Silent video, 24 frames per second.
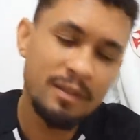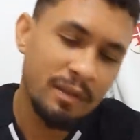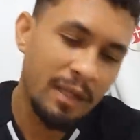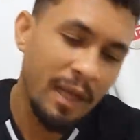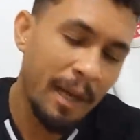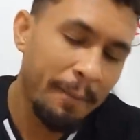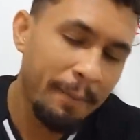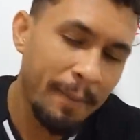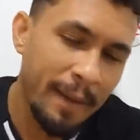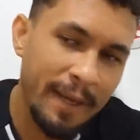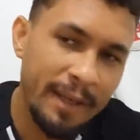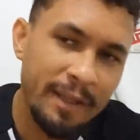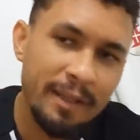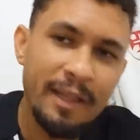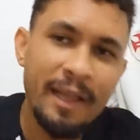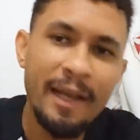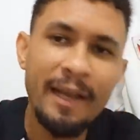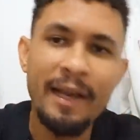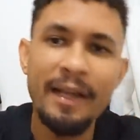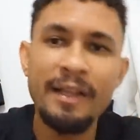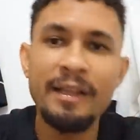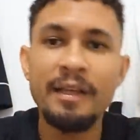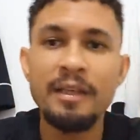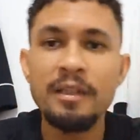Também
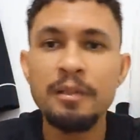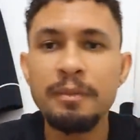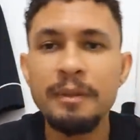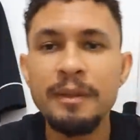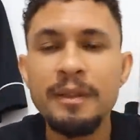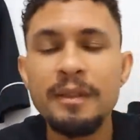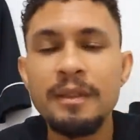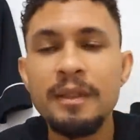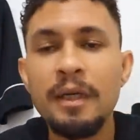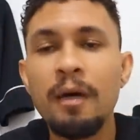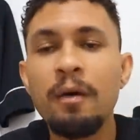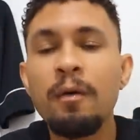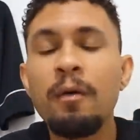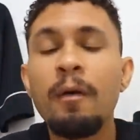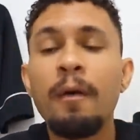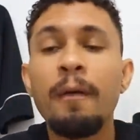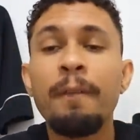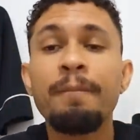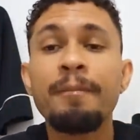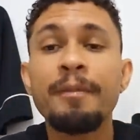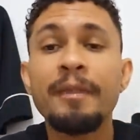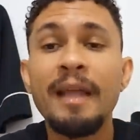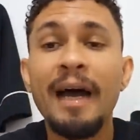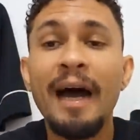terá transmissão
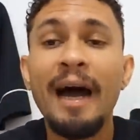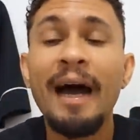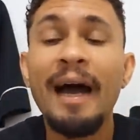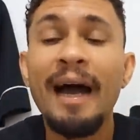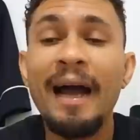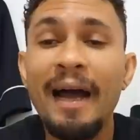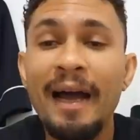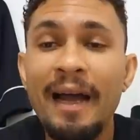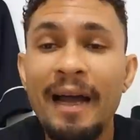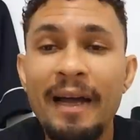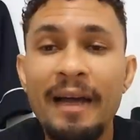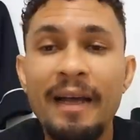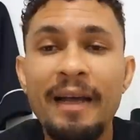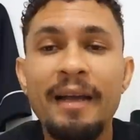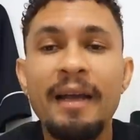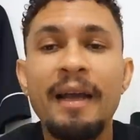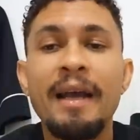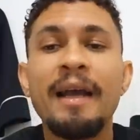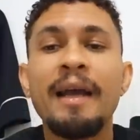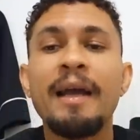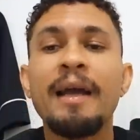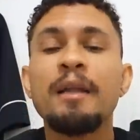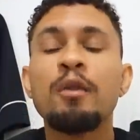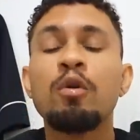da
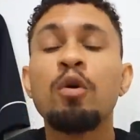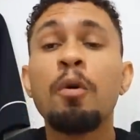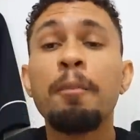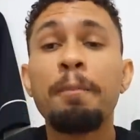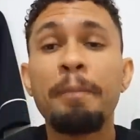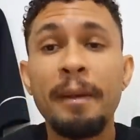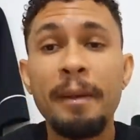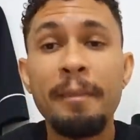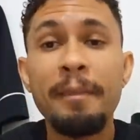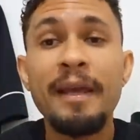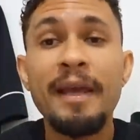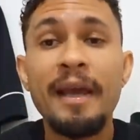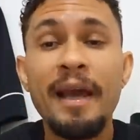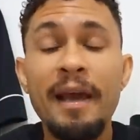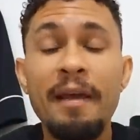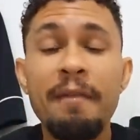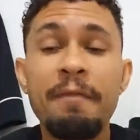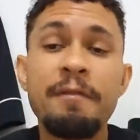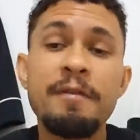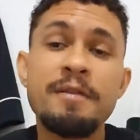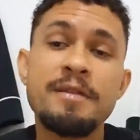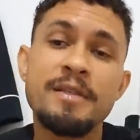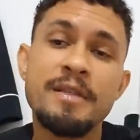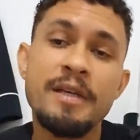é, do Premier
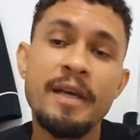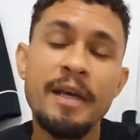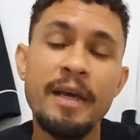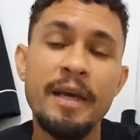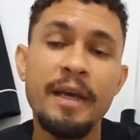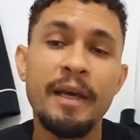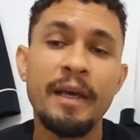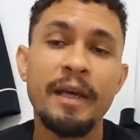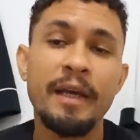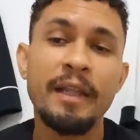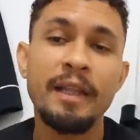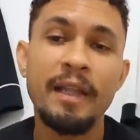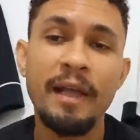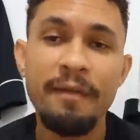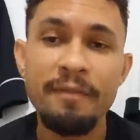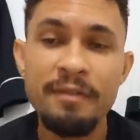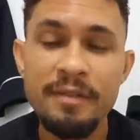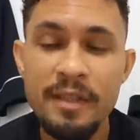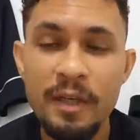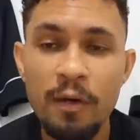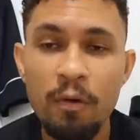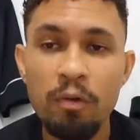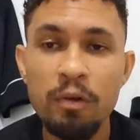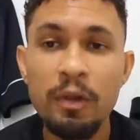FC que deve
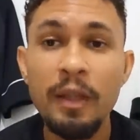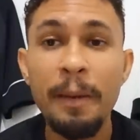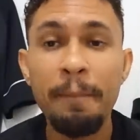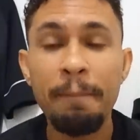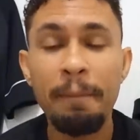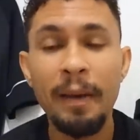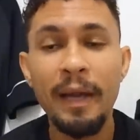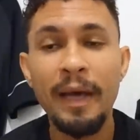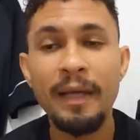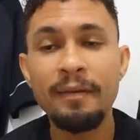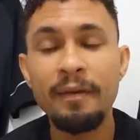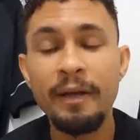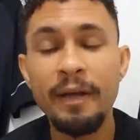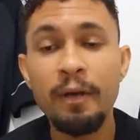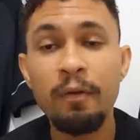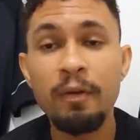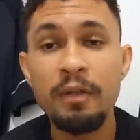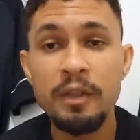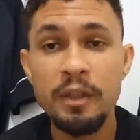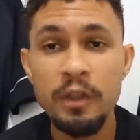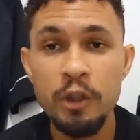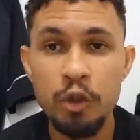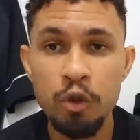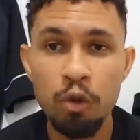ser contemplado aí com
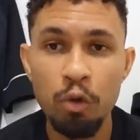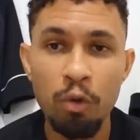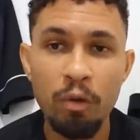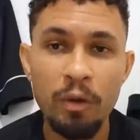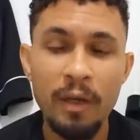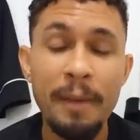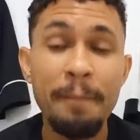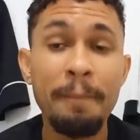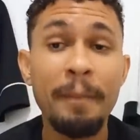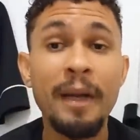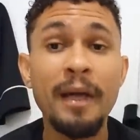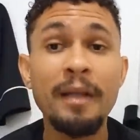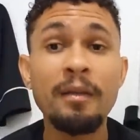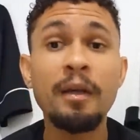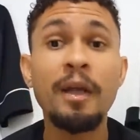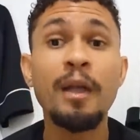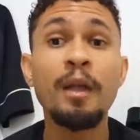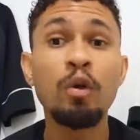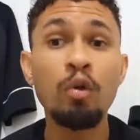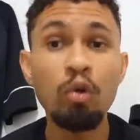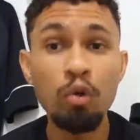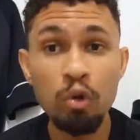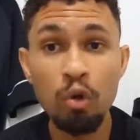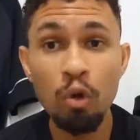esse jogo. Lembrando
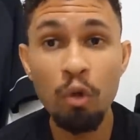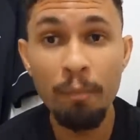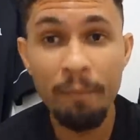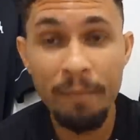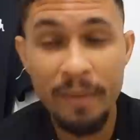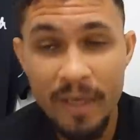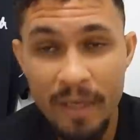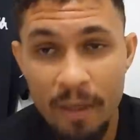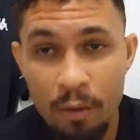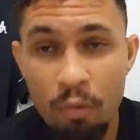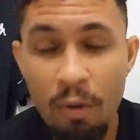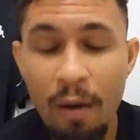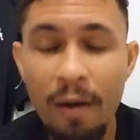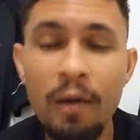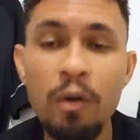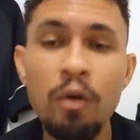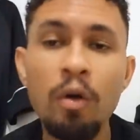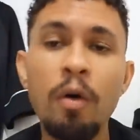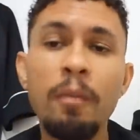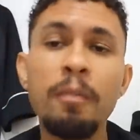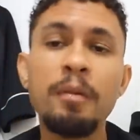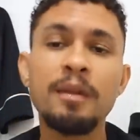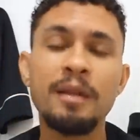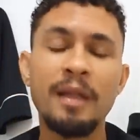que no domingo a
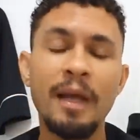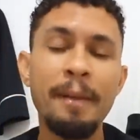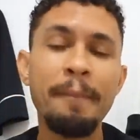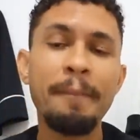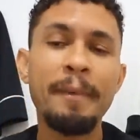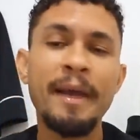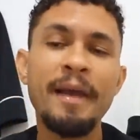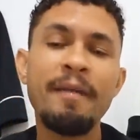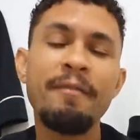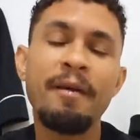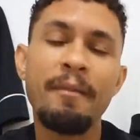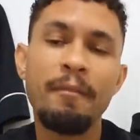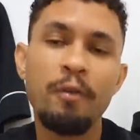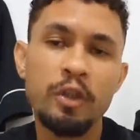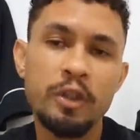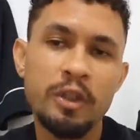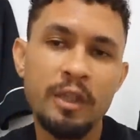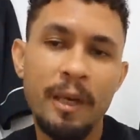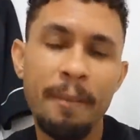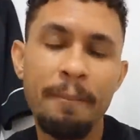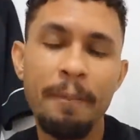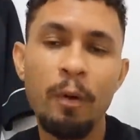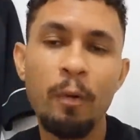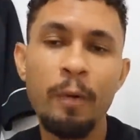Globo também vai
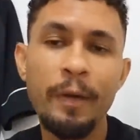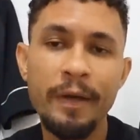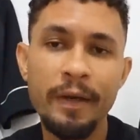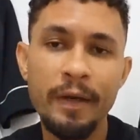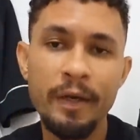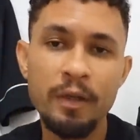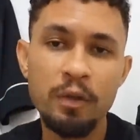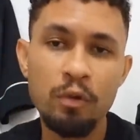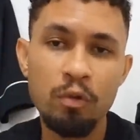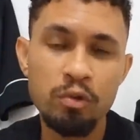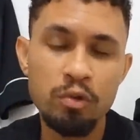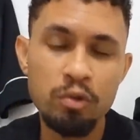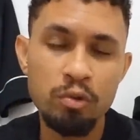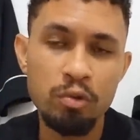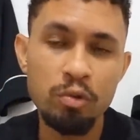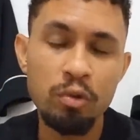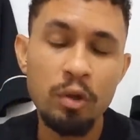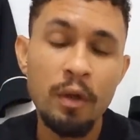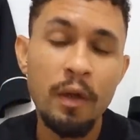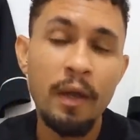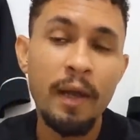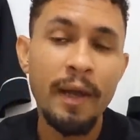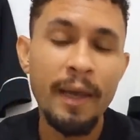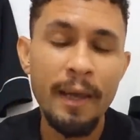mostrar para o Rio Grande do
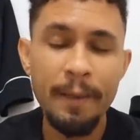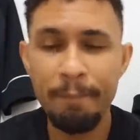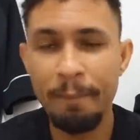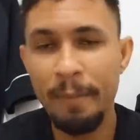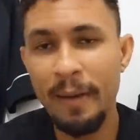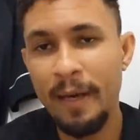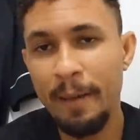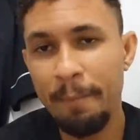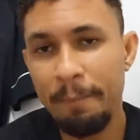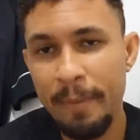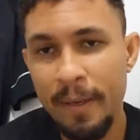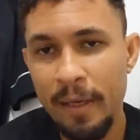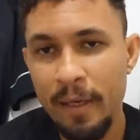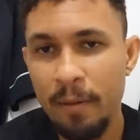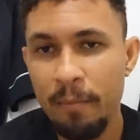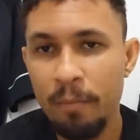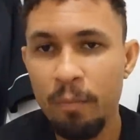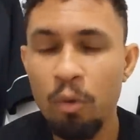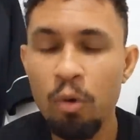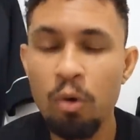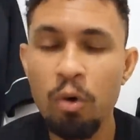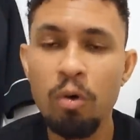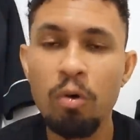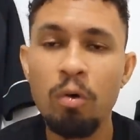Sul e para
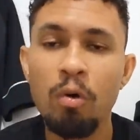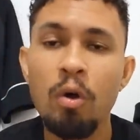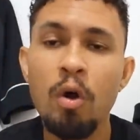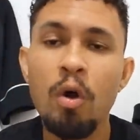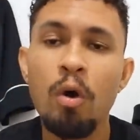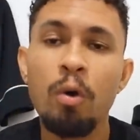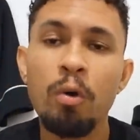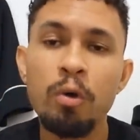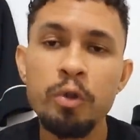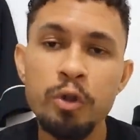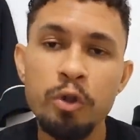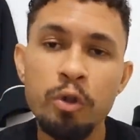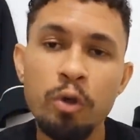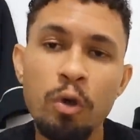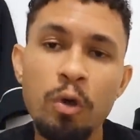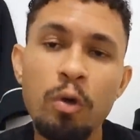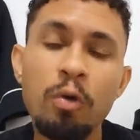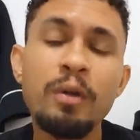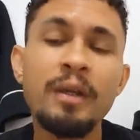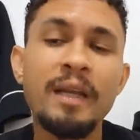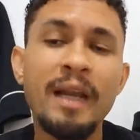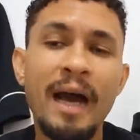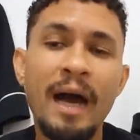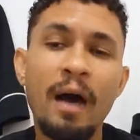Pernambuco o
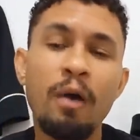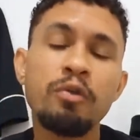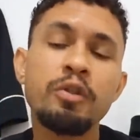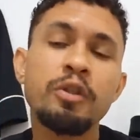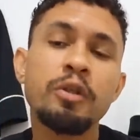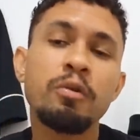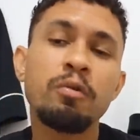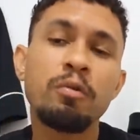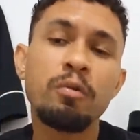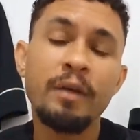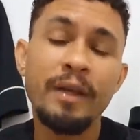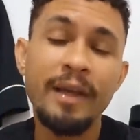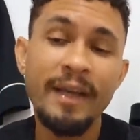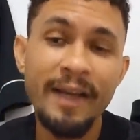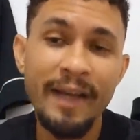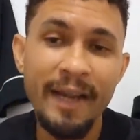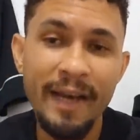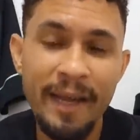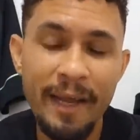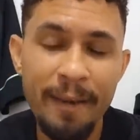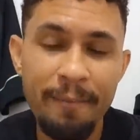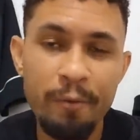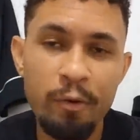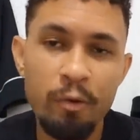jogo Náutico e
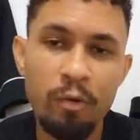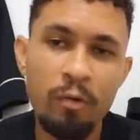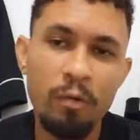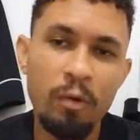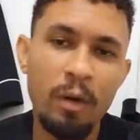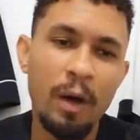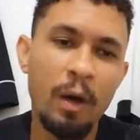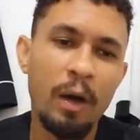Grêmio.